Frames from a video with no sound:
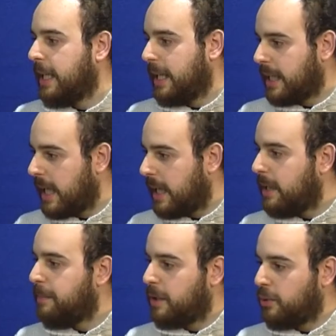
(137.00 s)
alla
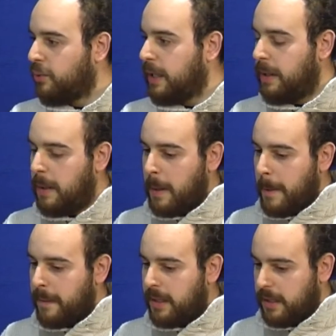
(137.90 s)
RAI, per cui
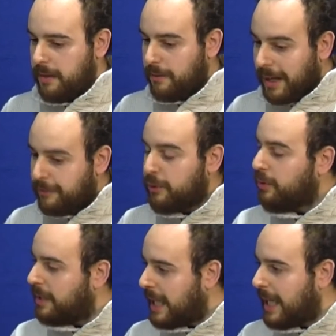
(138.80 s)
eh,
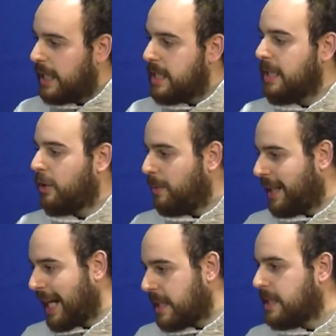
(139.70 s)
affrontare sia
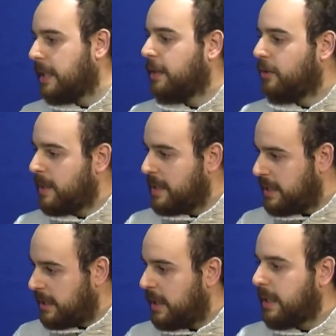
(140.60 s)
come casting come
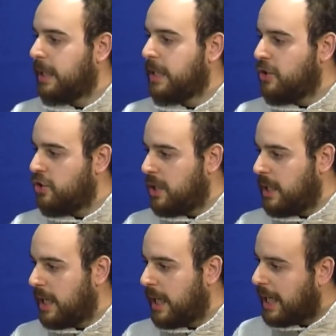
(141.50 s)
assistente alla
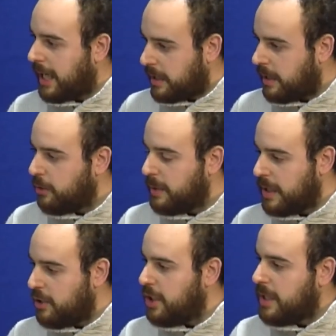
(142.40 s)
regia, anche come
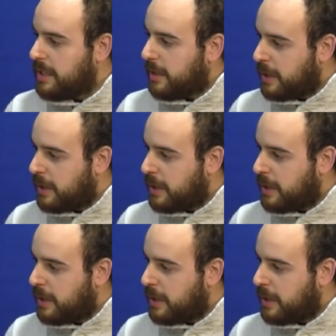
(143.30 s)
regista,